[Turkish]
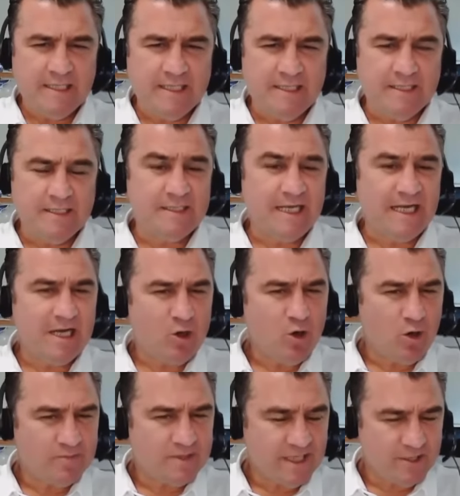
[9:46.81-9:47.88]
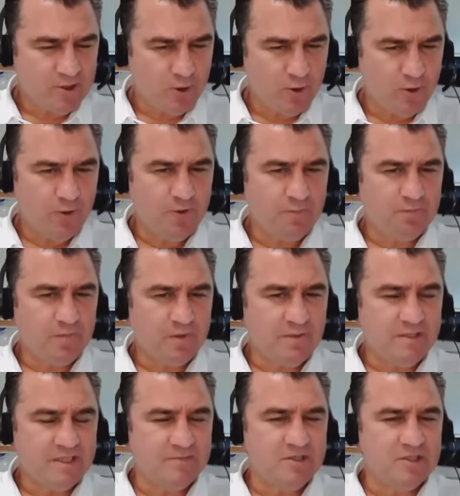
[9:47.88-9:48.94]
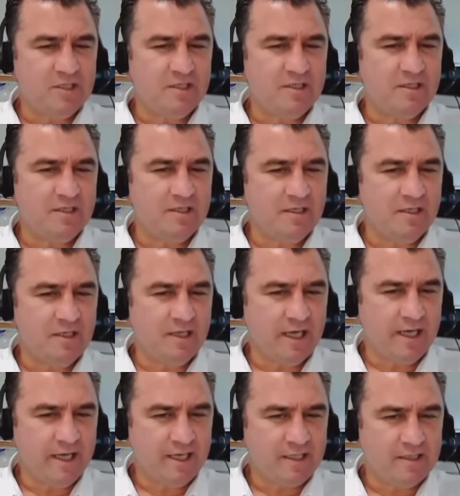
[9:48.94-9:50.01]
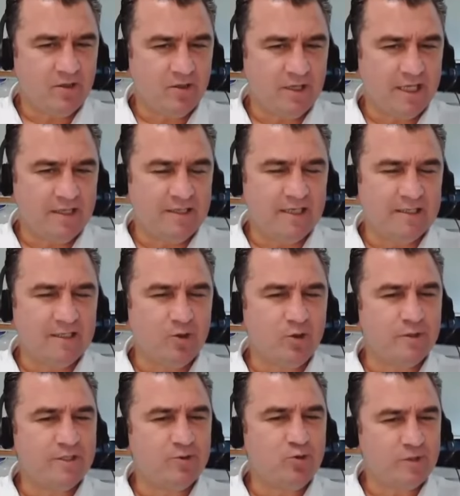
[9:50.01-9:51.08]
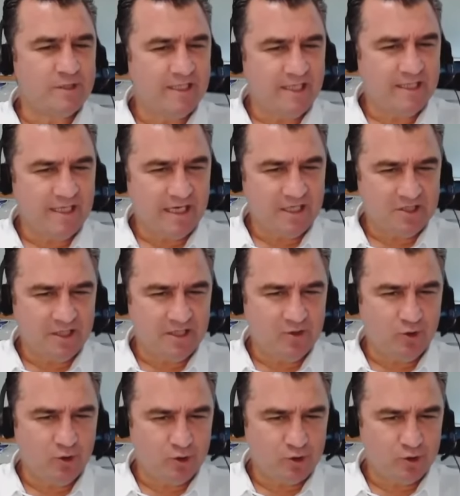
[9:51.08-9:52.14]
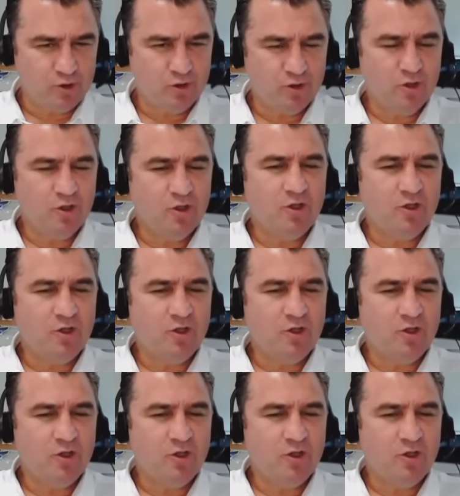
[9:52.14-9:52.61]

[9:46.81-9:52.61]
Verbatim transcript: Ee, telekom sektörü bizim için e, dayanıklı olanlardan. Orada Türkcell'i tercih ediyoruz.